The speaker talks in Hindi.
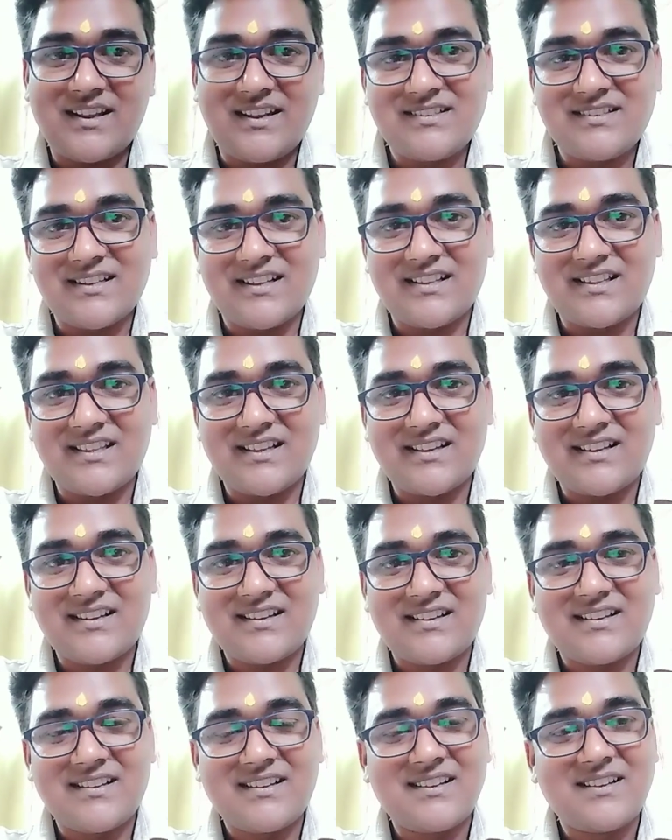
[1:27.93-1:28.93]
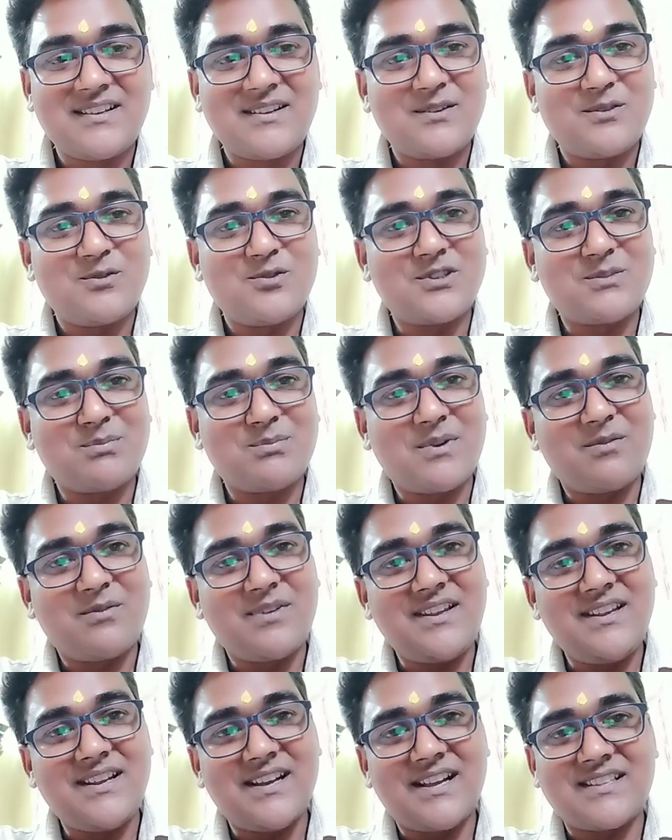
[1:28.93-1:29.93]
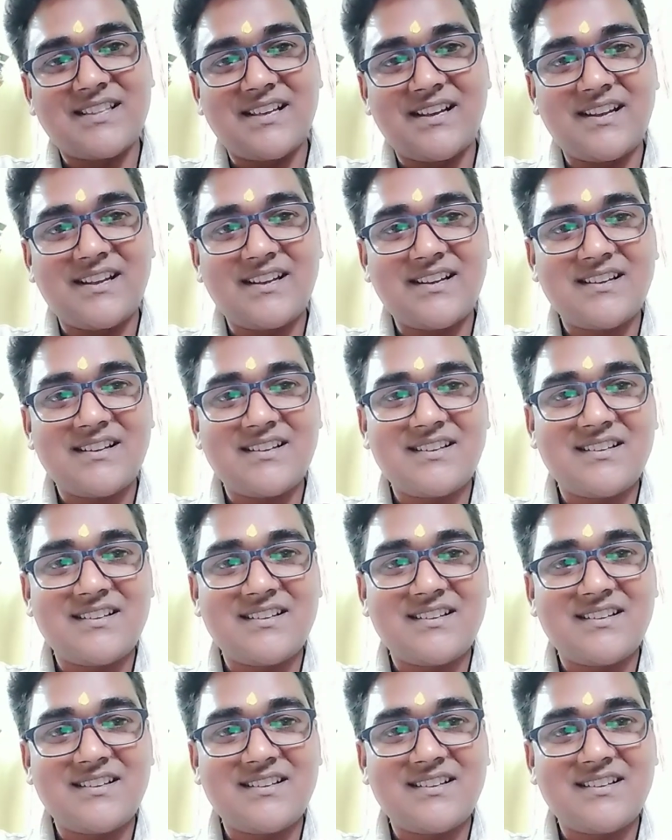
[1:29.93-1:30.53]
नहीं चलते उस पर वही आता है